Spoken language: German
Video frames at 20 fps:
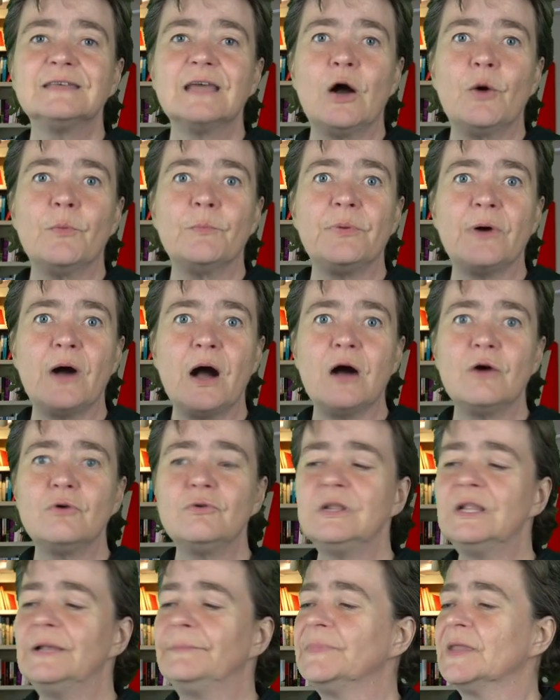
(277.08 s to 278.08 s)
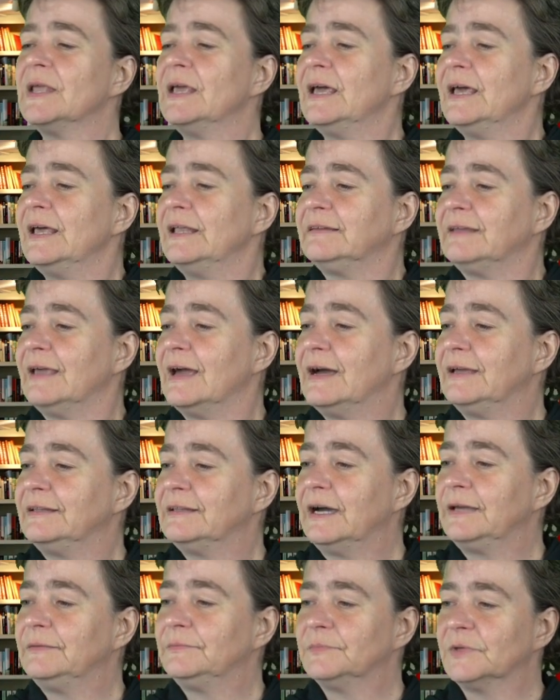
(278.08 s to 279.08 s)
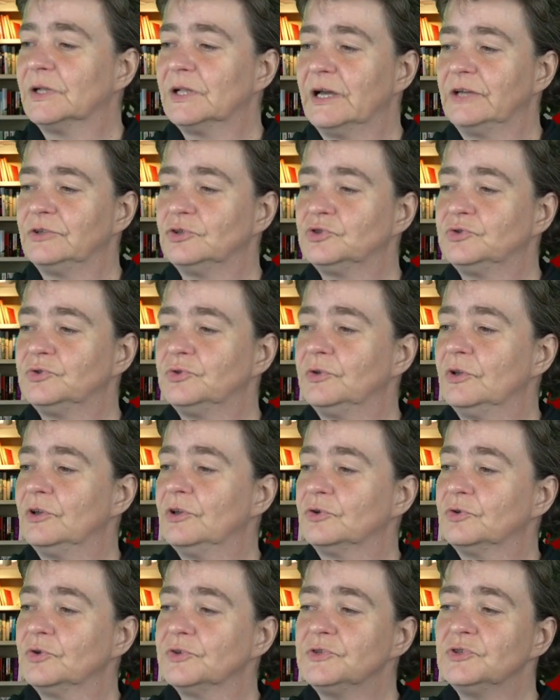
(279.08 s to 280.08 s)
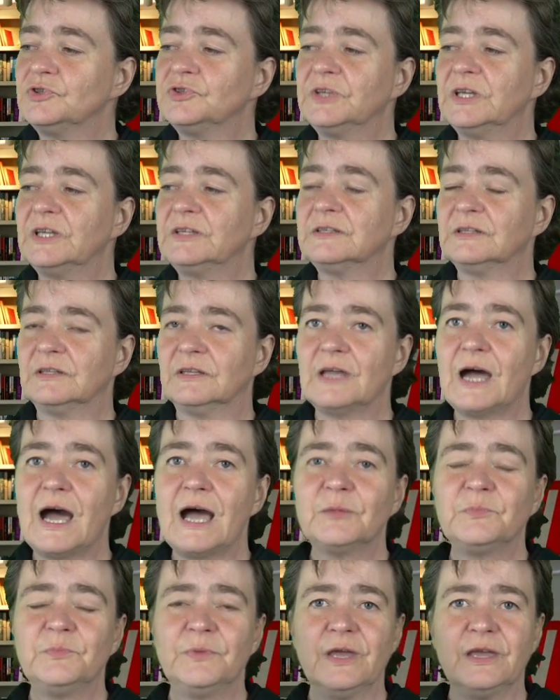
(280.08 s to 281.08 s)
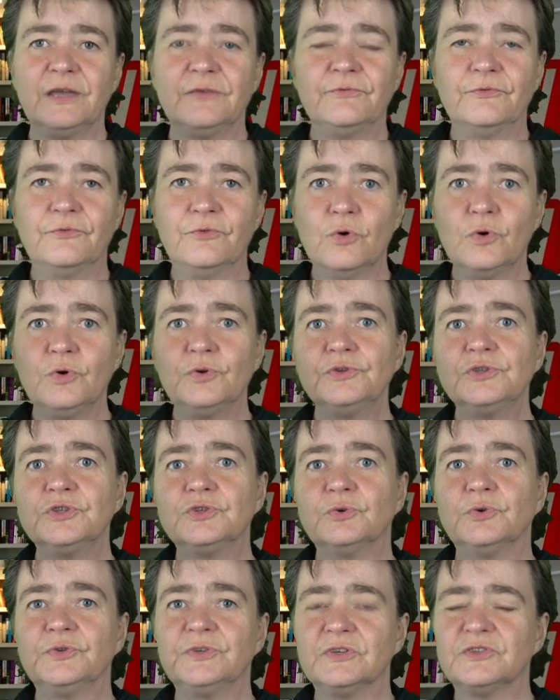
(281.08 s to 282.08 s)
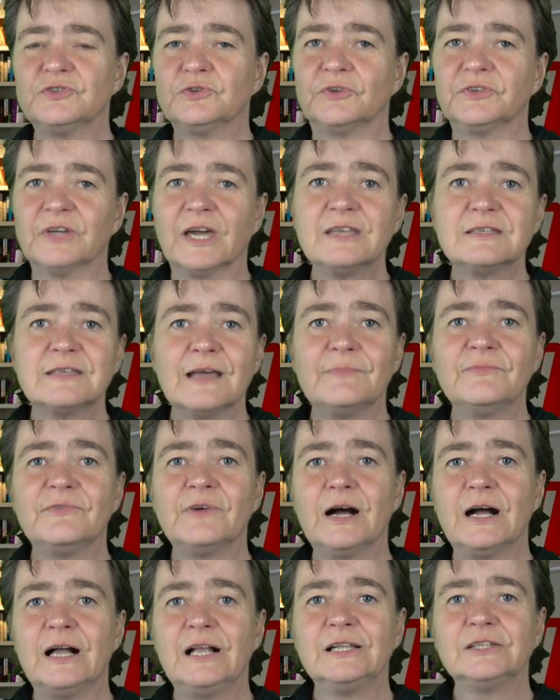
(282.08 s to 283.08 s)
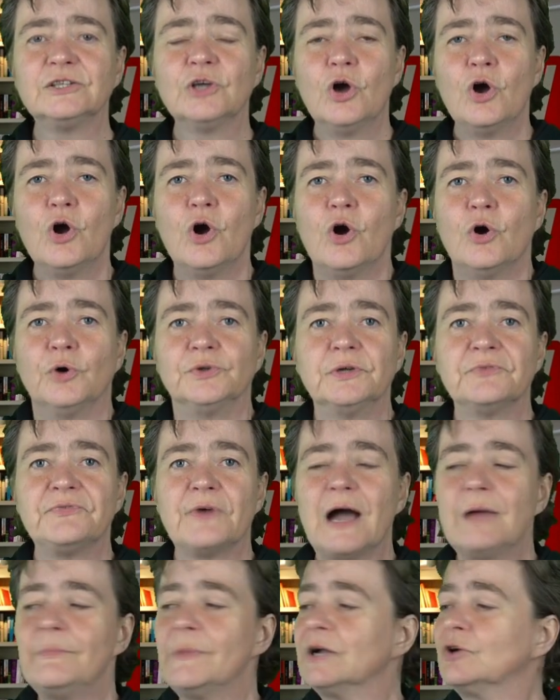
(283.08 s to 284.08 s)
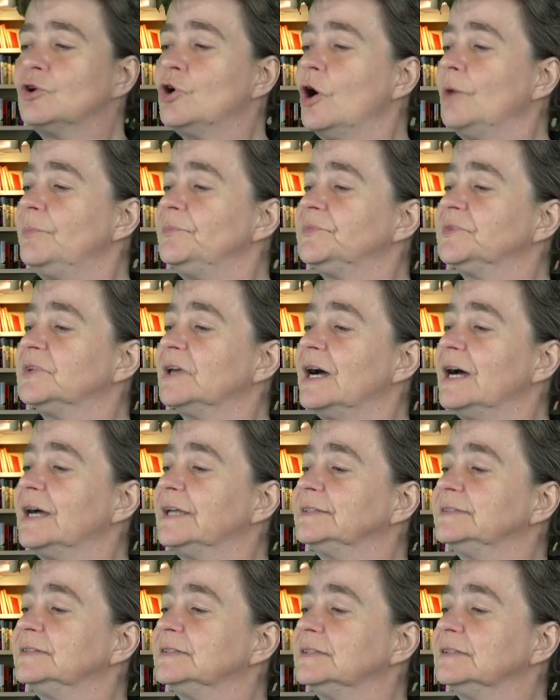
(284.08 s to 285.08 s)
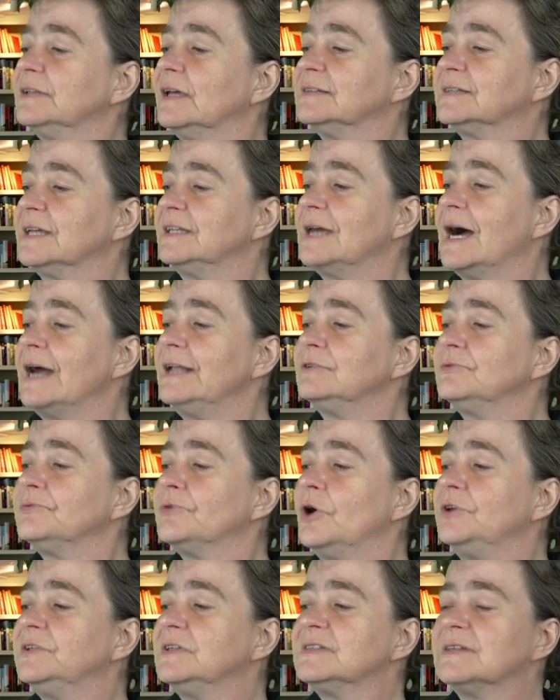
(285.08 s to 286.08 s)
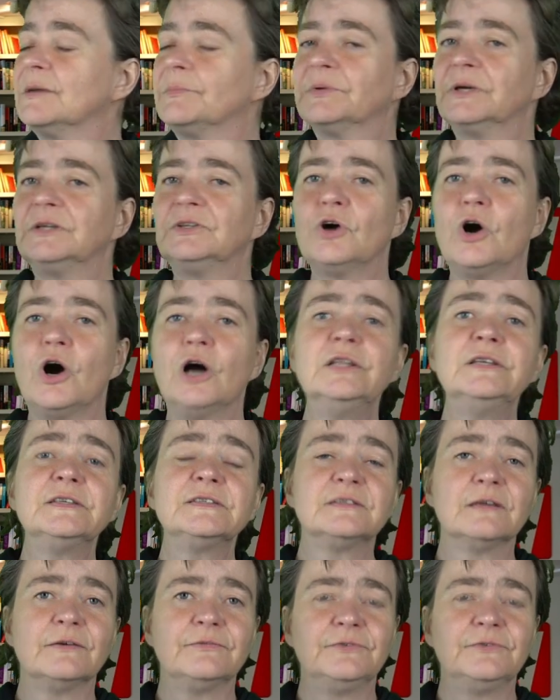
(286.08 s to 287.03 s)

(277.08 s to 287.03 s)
ja um Paul, der in einem kleinen äh, Küstenstädtchen in Hard Bay wohnt und ist dort Rechtsanwalt. Und auf einmal kommt dann seine alte Freundin Sabrina Hollister